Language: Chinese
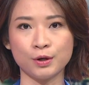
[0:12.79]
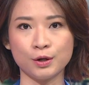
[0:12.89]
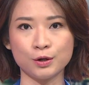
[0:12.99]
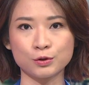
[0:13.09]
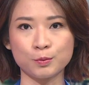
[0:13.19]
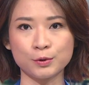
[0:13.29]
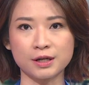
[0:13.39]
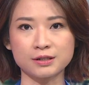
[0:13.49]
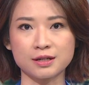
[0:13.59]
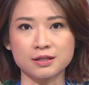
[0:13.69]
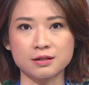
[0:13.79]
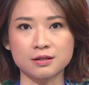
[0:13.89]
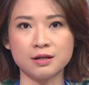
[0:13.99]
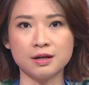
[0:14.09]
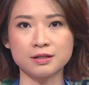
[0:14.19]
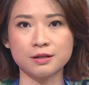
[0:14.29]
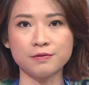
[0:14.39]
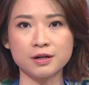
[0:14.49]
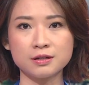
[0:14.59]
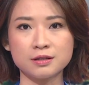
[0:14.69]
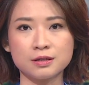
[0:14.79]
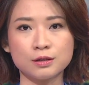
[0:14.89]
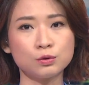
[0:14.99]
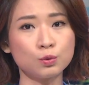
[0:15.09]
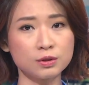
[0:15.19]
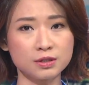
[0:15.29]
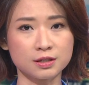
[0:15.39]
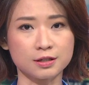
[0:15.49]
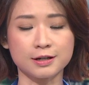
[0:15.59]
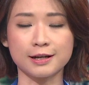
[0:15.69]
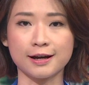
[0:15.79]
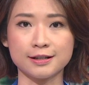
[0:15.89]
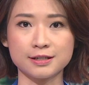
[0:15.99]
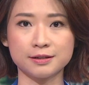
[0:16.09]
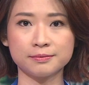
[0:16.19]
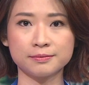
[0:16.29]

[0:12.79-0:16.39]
初步调查显示，嫌犯涉及多起这类案件。